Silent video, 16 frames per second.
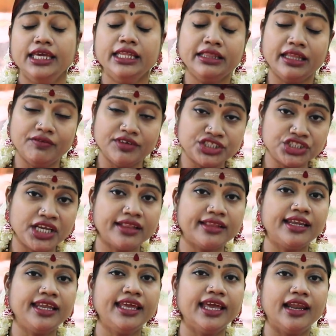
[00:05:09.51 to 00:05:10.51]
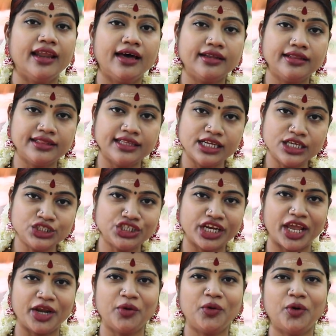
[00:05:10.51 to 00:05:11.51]
இந்த விஷயத்தை நீங்க எல்லாரும்
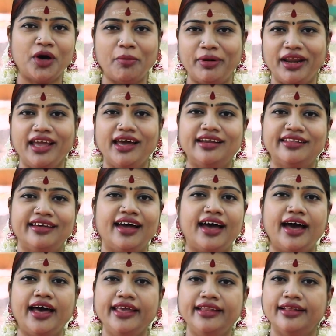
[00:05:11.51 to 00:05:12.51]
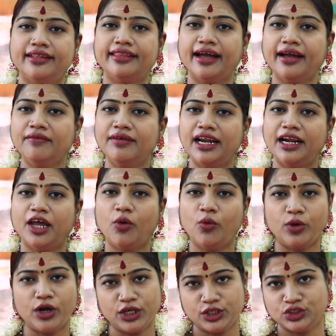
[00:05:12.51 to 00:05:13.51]
தெரிஞ்சுக்கணும் அப்படிங்கிறதுக்காக இந்த தகவலை நான்
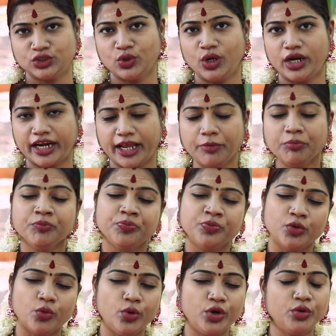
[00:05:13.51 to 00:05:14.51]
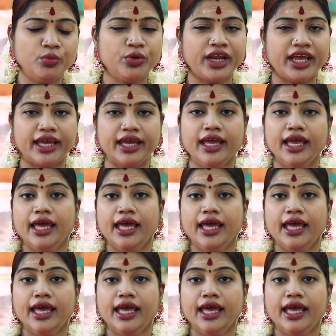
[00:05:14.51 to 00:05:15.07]
உங்களுக்கு சொல்றேன் ஒரு முறை